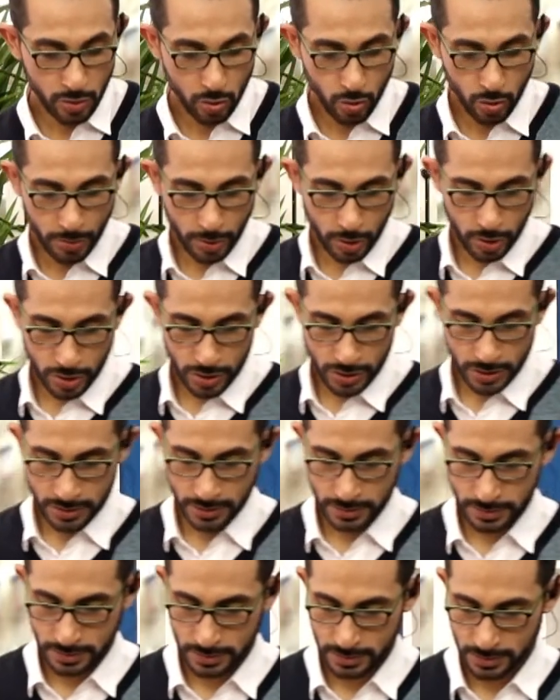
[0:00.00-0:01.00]
كبار
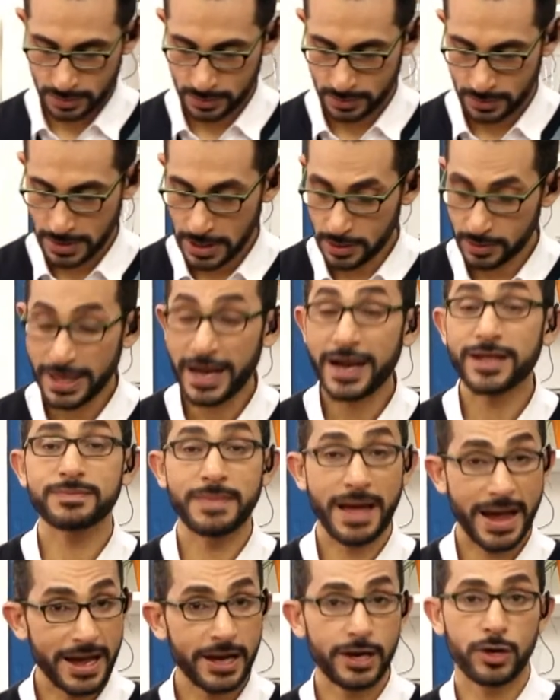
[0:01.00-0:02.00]
او ثلاث
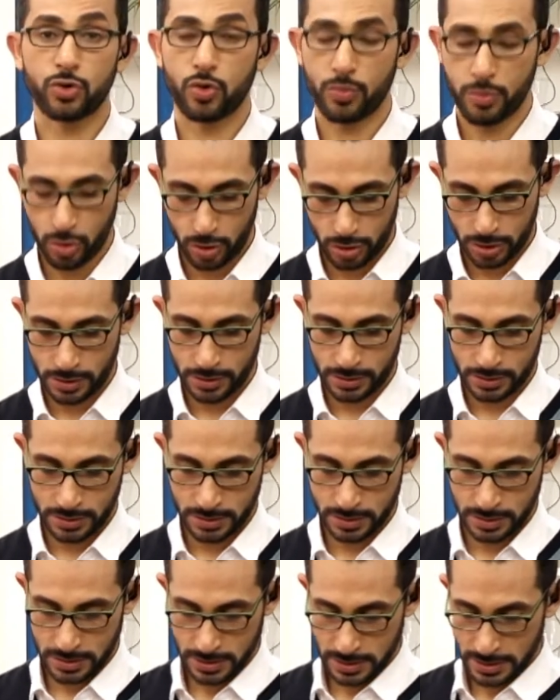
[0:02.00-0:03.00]
معالق كبار
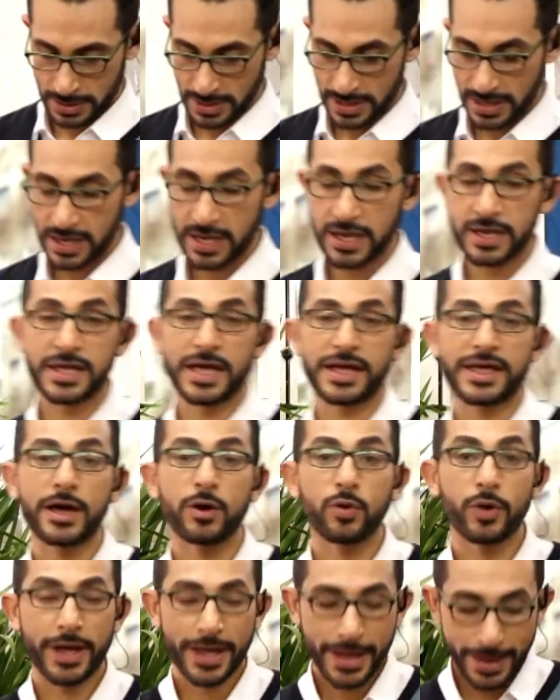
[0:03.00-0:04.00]
كاكاو
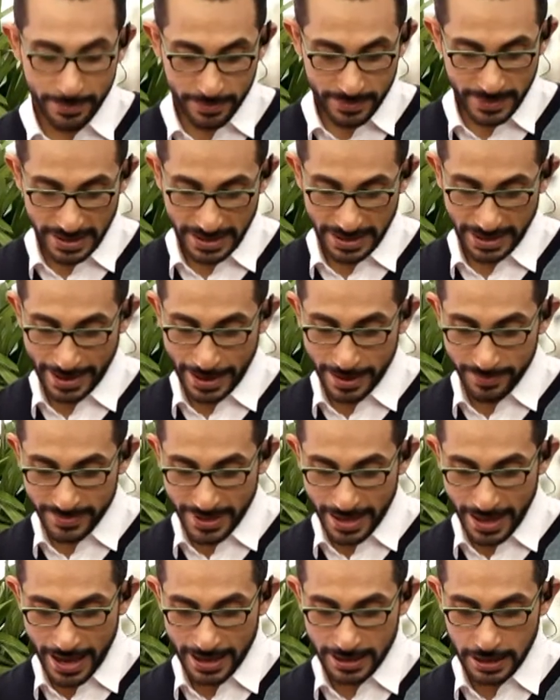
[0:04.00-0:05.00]
خام الخام
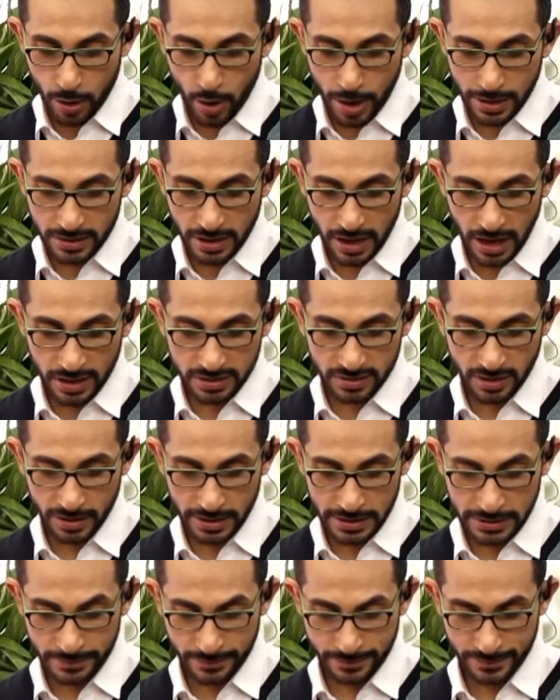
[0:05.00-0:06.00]
ده هتلاقوه عند
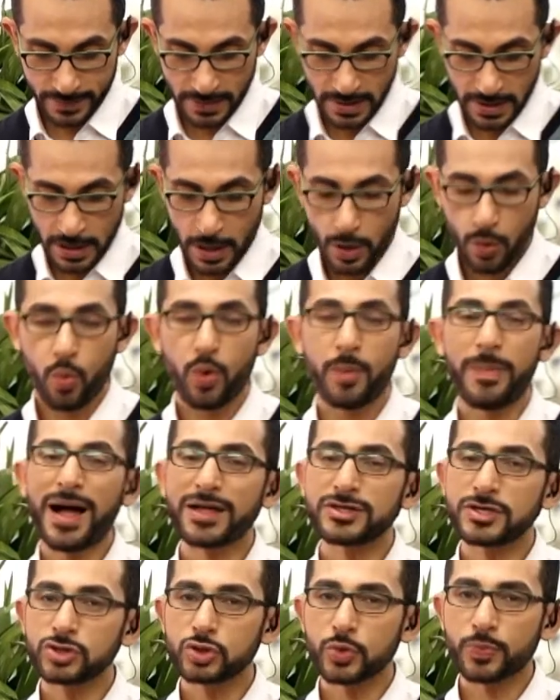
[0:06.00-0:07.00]
العطارين وبعض
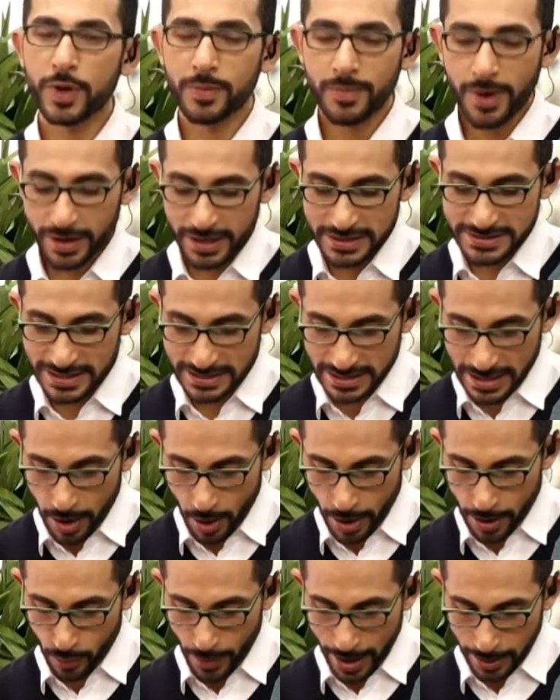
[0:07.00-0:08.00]
السوبر ماركت هتلاقوا
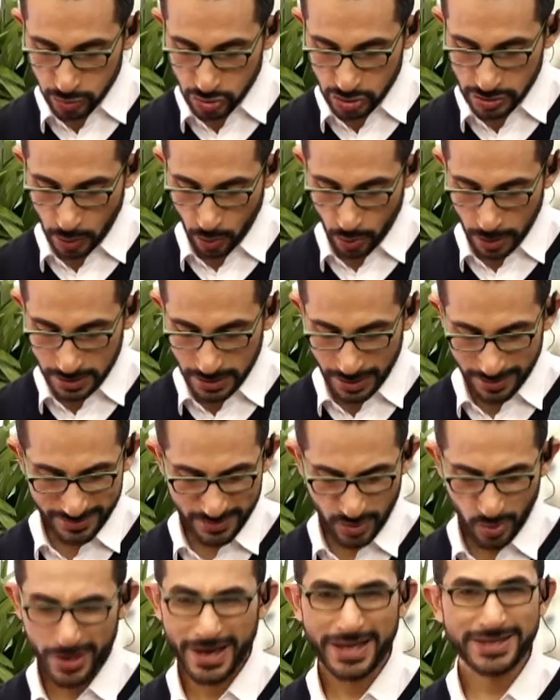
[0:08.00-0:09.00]
انواع مستورده
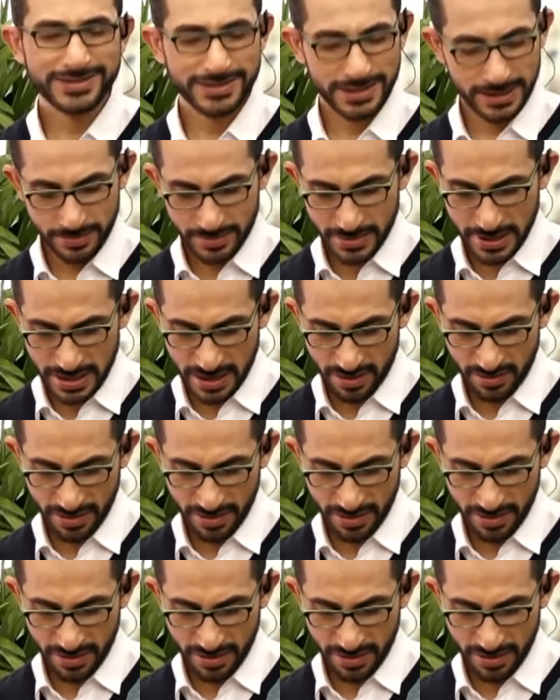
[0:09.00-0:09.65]
هولندي يمكن او